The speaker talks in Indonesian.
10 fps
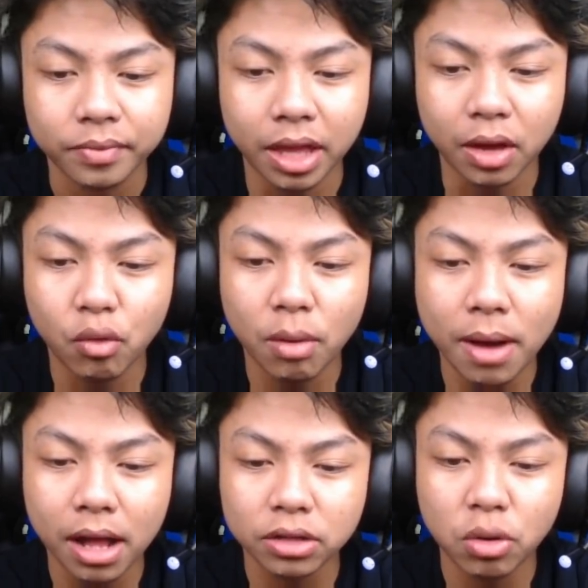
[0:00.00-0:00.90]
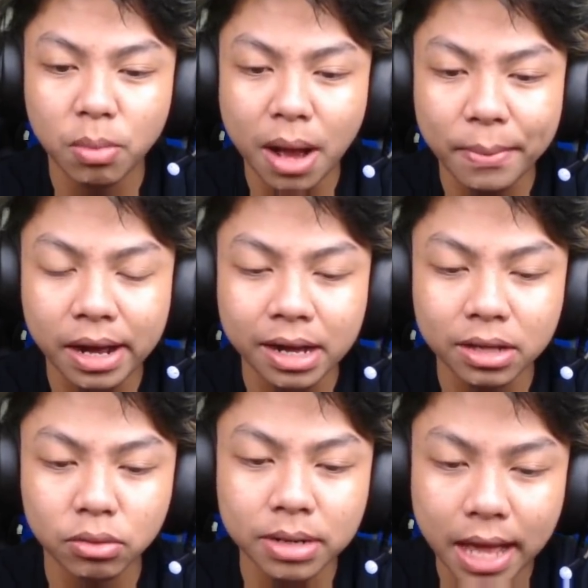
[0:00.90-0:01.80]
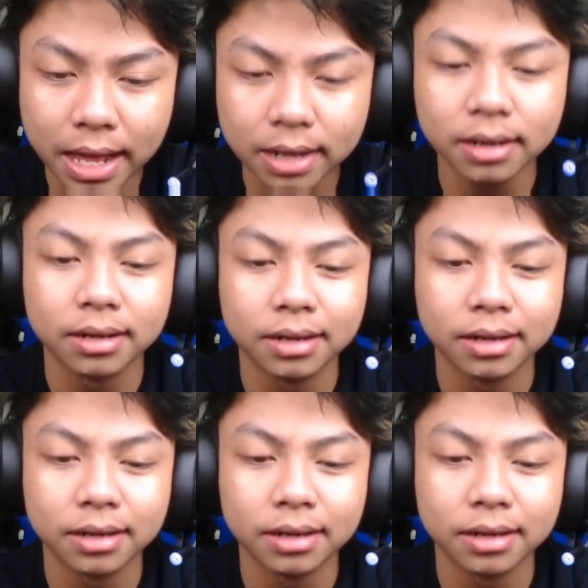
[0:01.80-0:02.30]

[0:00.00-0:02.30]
Nih, gua bakal coba apakah itu benar.